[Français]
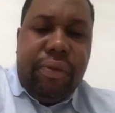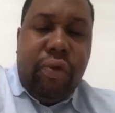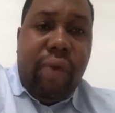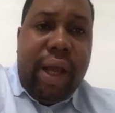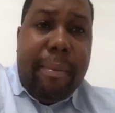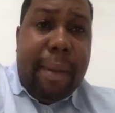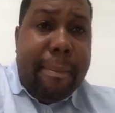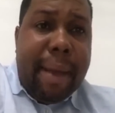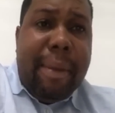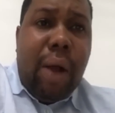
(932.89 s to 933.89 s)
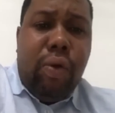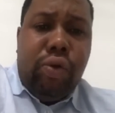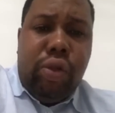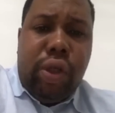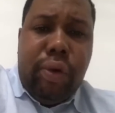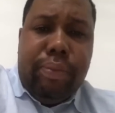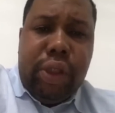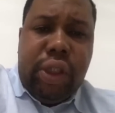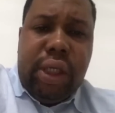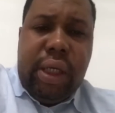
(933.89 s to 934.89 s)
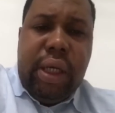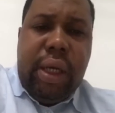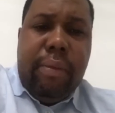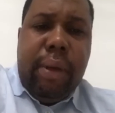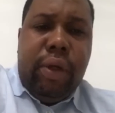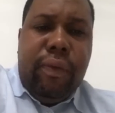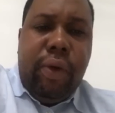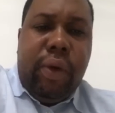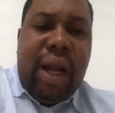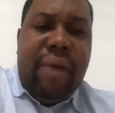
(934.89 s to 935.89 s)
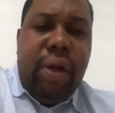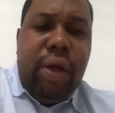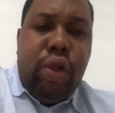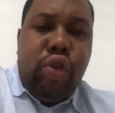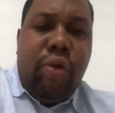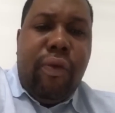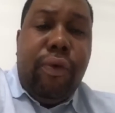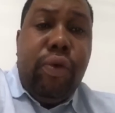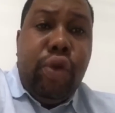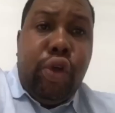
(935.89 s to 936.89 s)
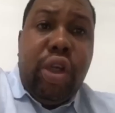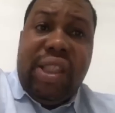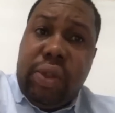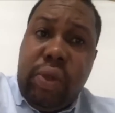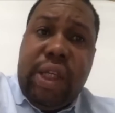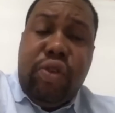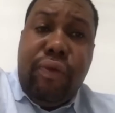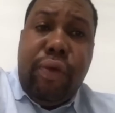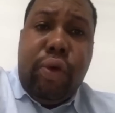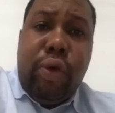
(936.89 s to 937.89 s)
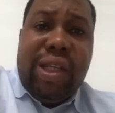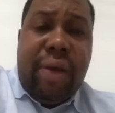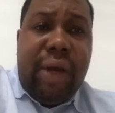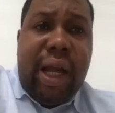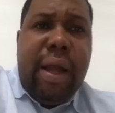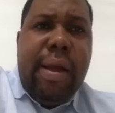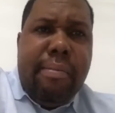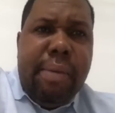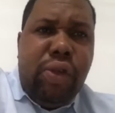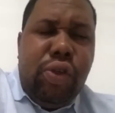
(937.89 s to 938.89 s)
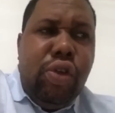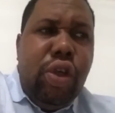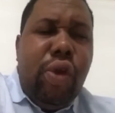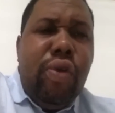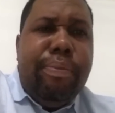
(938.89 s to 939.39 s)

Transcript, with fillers: Vous voyez, ma mère m'a conçu dans le péché, mais tu veux que la vérité soit au fond du cœur. Si, tu veux que c'est vrai, mais je suis né dans le